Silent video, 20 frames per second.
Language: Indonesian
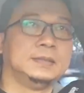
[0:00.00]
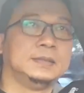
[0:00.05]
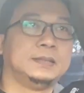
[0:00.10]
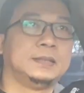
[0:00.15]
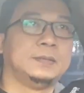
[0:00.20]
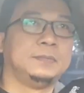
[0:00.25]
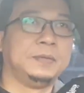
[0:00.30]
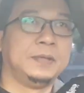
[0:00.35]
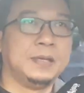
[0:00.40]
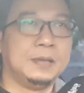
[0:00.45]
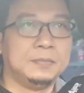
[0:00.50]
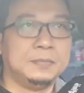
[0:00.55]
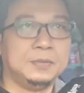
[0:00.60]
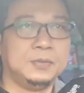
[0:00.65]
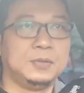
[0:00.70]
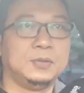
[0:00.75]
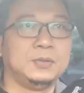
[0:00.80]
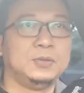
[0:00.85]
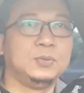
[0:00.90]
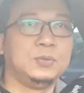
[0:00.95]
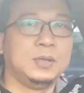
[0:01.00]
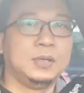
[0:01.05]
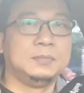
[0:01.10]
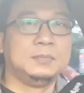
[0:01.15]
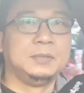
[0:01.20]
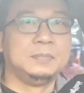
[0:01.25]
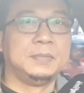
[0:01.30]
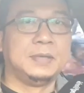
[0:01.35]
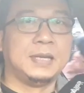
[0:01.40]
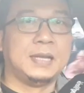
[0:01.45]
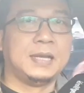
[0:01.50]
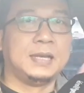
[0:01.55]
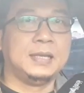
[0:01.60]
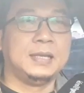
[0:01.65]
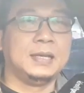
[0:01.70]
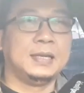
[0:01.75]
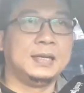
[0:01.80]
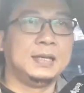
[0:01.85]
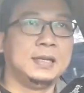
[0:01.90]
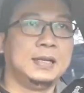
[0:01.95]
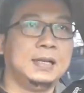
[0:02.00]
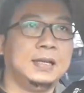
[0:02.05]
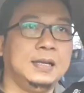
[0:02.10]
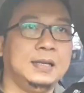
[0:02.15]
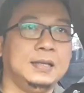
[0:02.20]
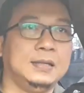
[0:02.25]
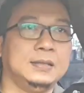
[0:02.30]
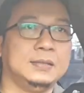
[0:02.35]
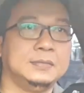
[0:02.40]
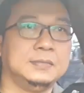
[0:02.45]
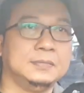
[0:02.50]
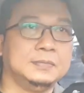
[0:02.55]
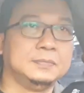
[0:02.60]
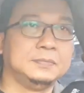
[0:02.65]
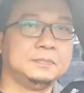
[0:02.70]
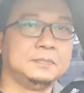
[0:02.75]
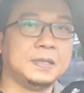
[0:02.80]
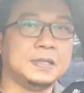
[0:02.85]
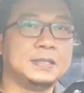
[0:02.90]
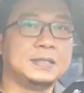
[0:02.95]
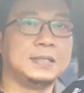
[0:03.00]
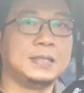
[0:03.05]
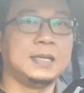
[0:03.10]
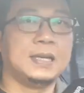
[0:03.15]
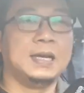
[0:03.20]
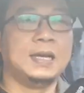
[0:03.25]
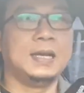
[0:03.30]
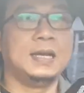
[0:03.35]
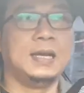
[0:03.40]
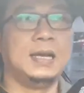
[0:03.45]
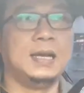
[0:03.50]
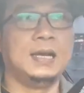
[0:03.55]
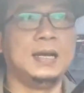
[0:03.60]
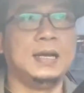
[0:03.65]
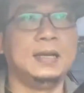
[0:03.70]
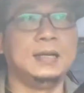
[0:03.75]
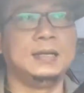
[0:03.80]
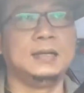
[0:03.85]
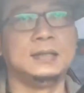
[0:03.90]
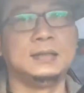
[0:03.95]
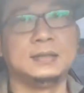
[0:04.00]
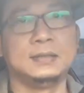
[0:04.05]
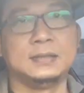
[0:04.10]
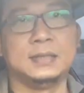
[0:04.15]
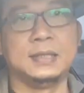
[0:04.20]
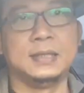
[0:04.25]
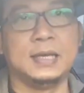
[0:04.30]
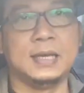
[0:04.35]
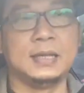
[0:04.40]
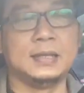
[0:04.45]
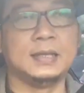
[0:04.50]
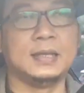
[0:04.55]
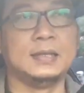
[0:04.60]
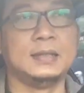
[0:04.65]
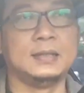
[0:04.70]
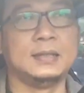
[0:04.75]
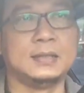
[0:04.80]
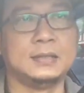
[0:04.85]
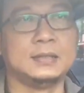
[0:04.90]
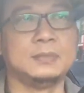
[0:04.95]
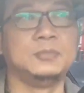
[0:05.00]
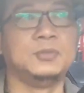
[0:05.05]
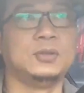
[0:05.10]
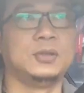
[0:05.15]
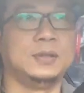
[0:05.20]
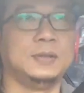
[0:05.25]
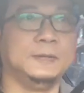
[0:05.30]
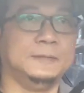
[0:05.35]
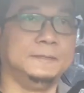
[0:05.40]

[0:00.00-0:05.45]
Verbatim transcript: tapi yang menurut gue lebih menarik adalah pasca kegiatan tersebut